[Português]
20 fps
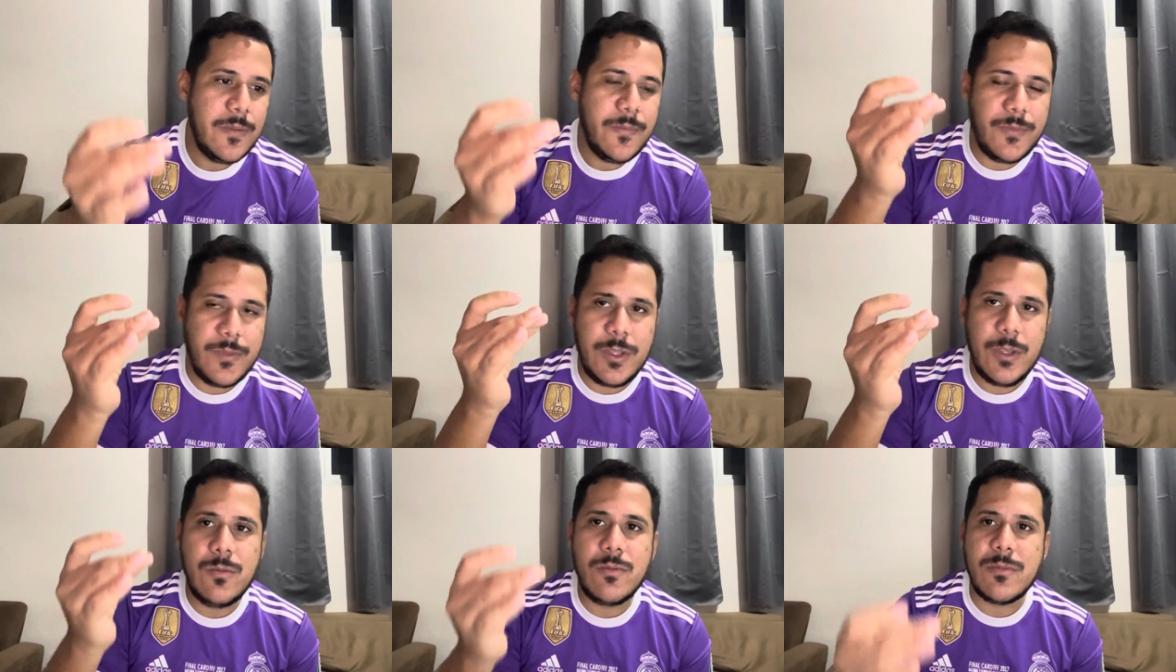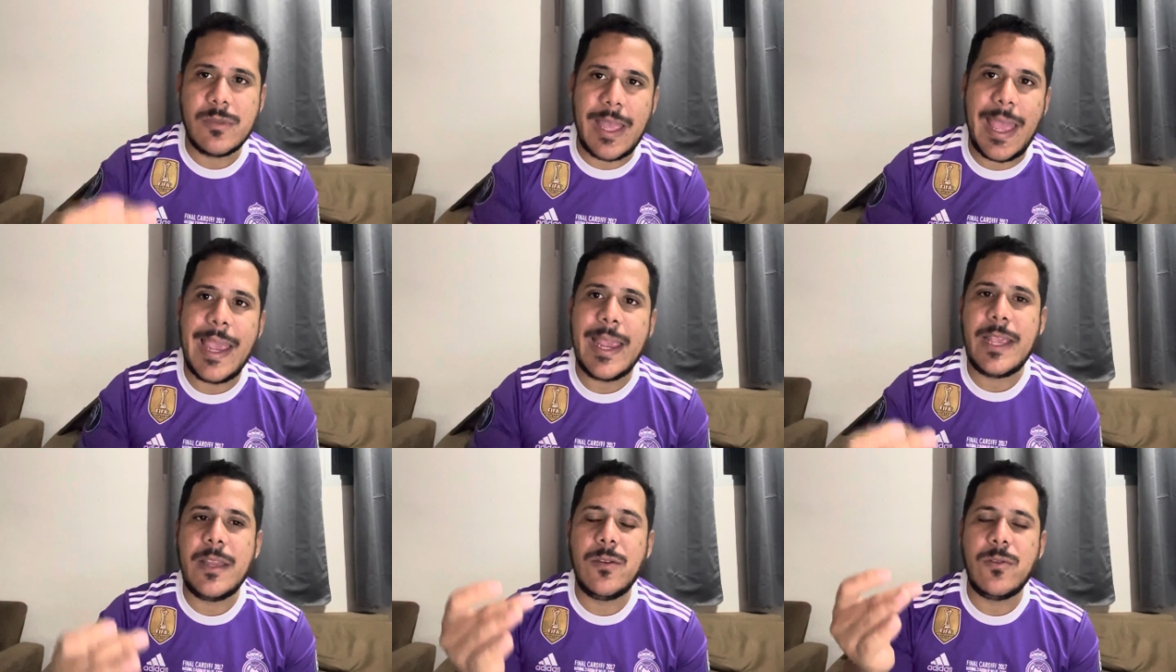de um
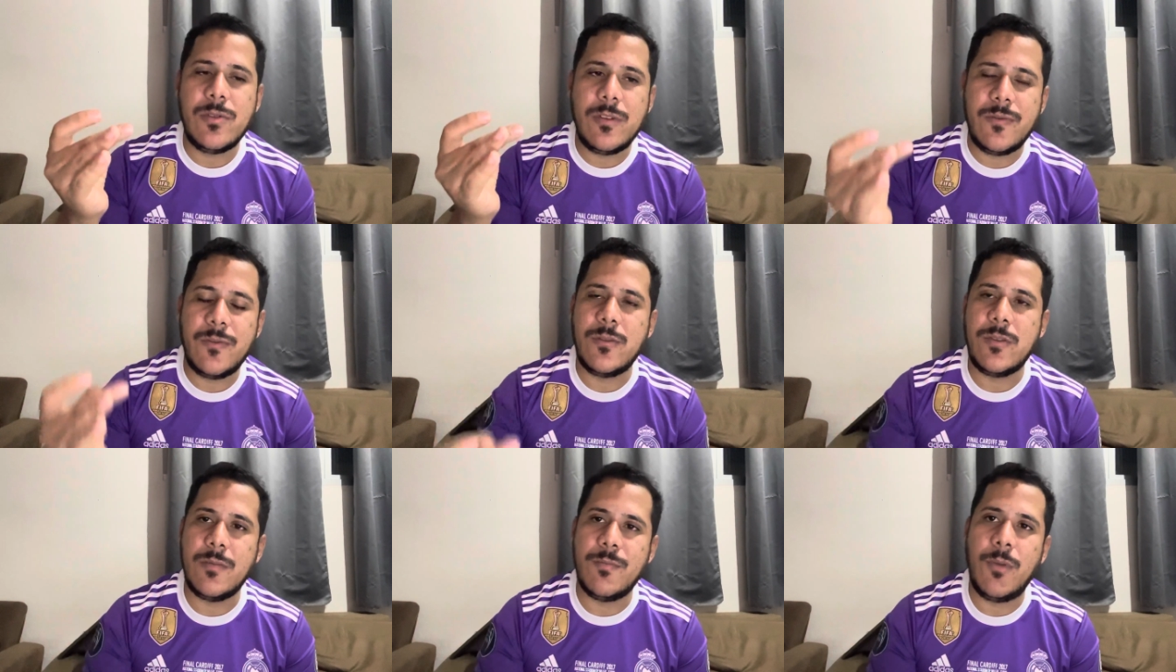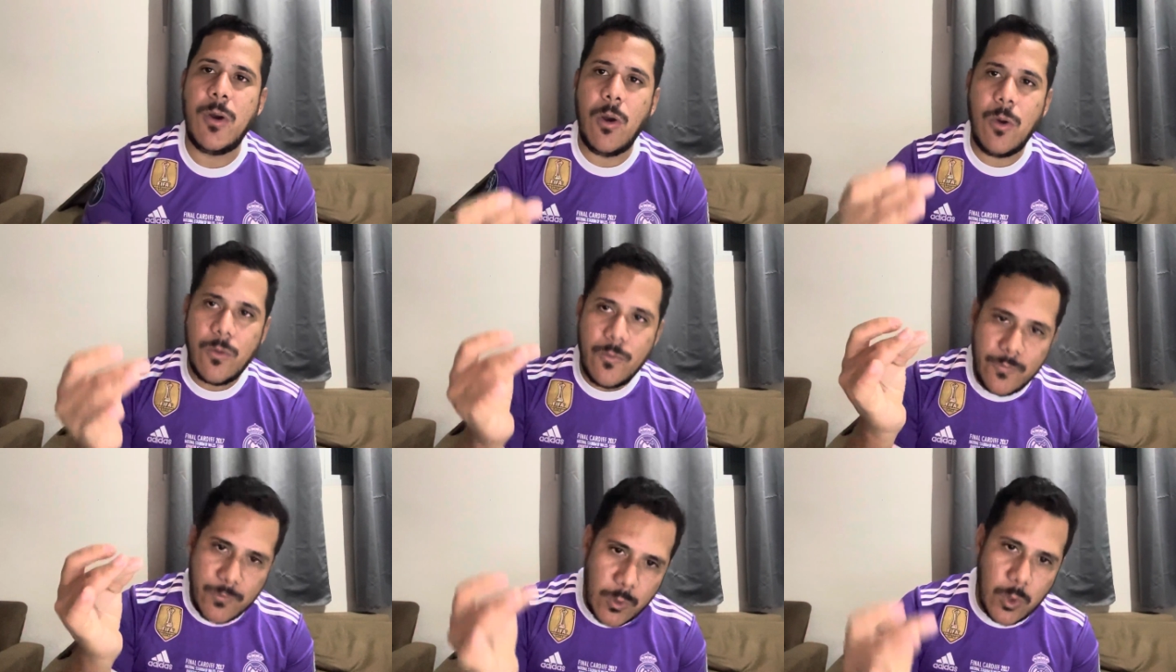técnico de
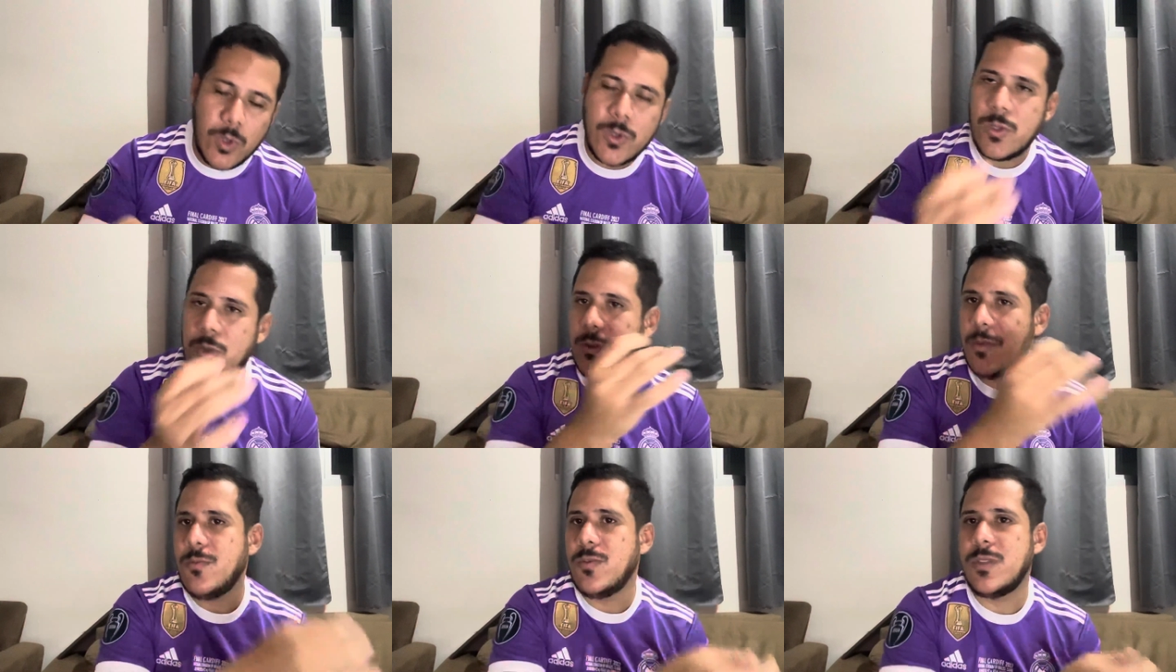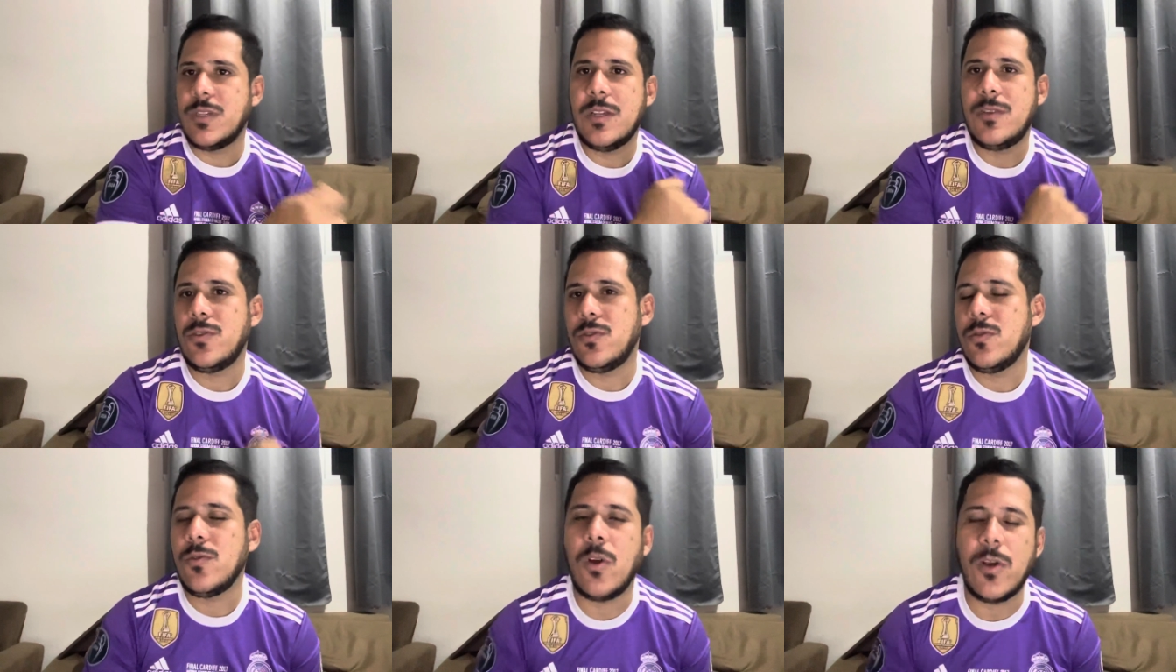futebol nos últimos
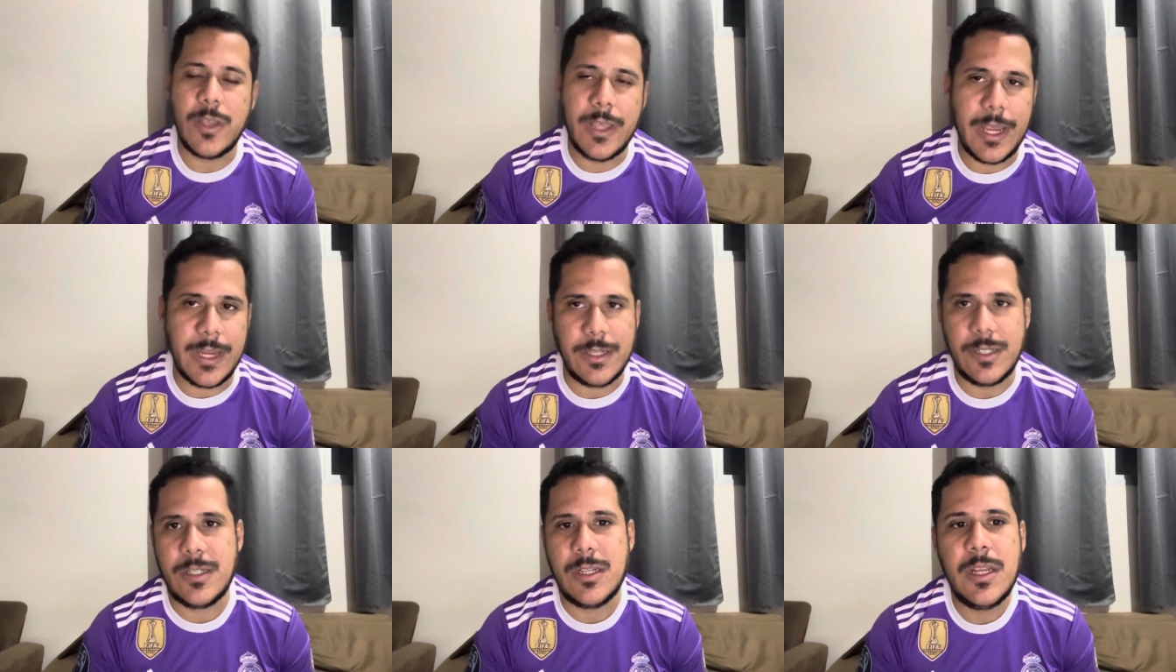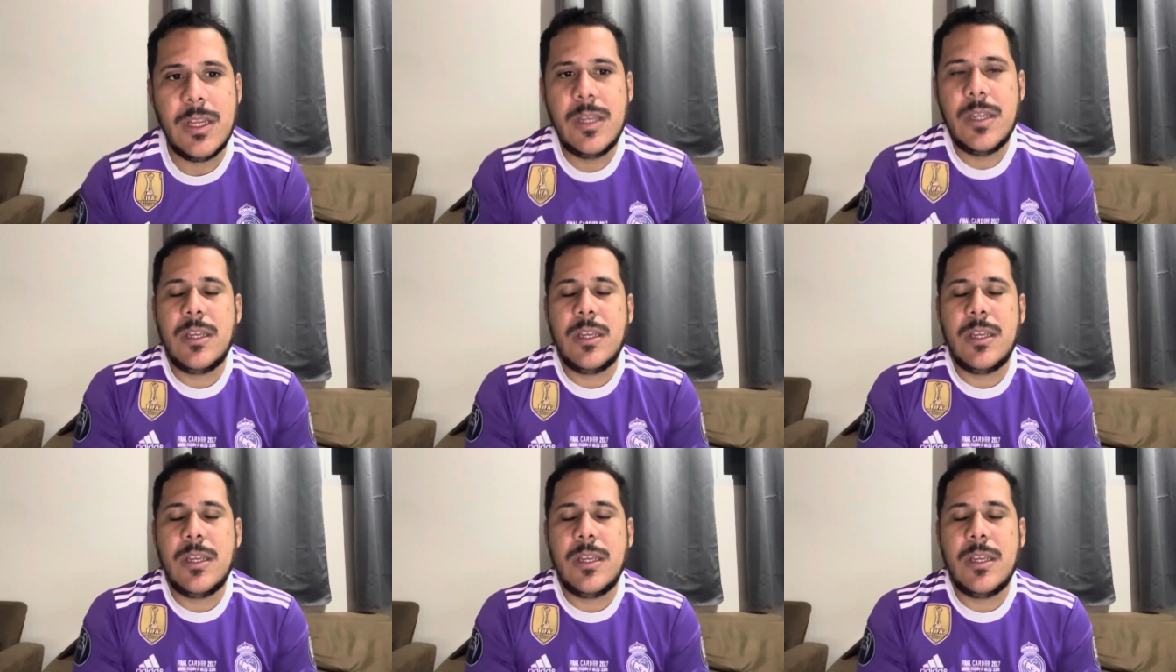anos no Nordeste.